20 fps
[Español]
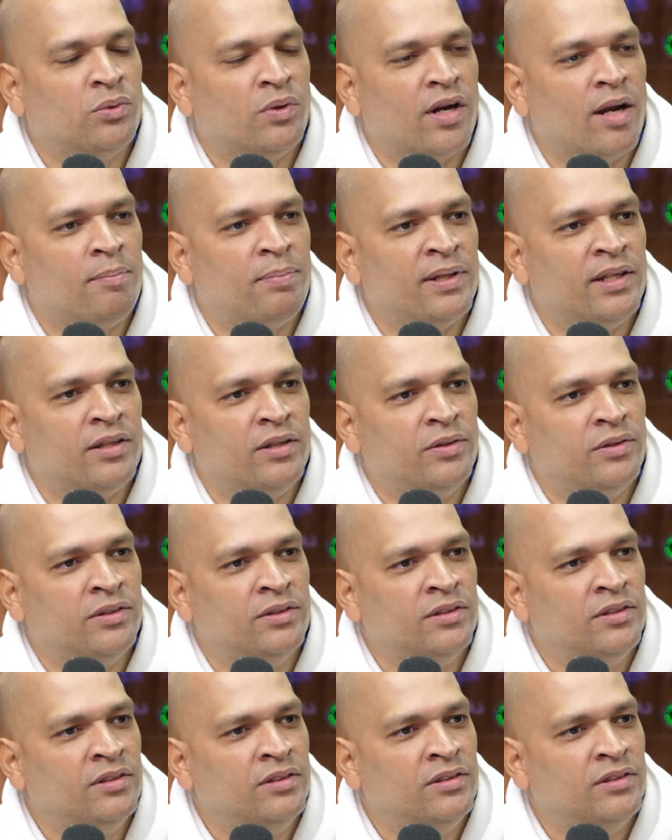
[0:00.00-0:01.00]
un rapero
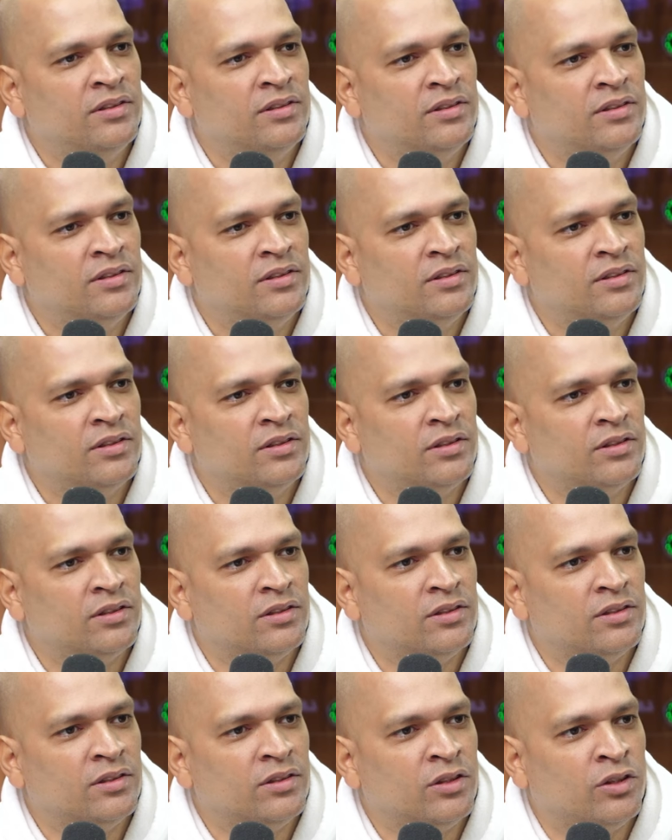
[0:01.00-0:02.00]

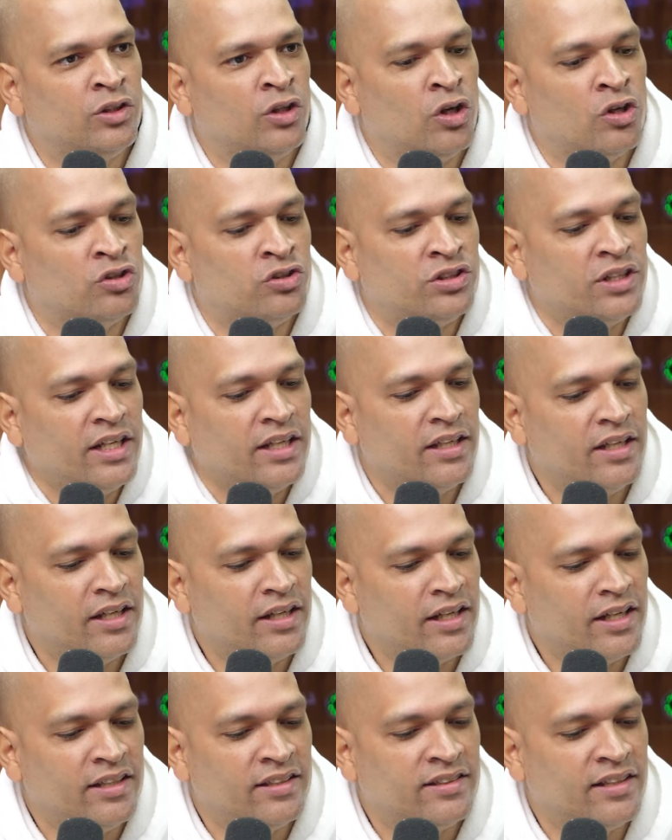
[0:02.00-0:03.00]
no sé
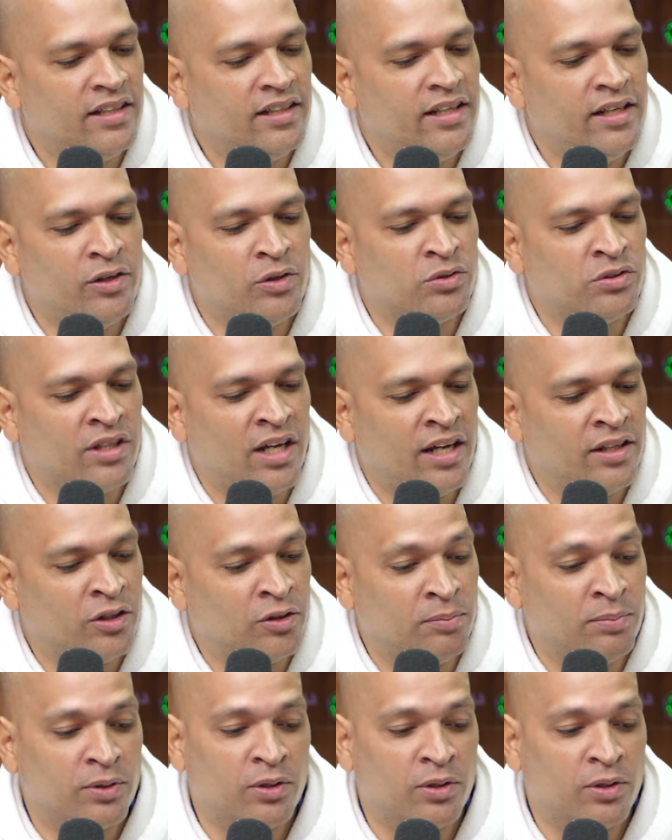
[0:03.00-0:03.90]
quién es, es el de los Astros,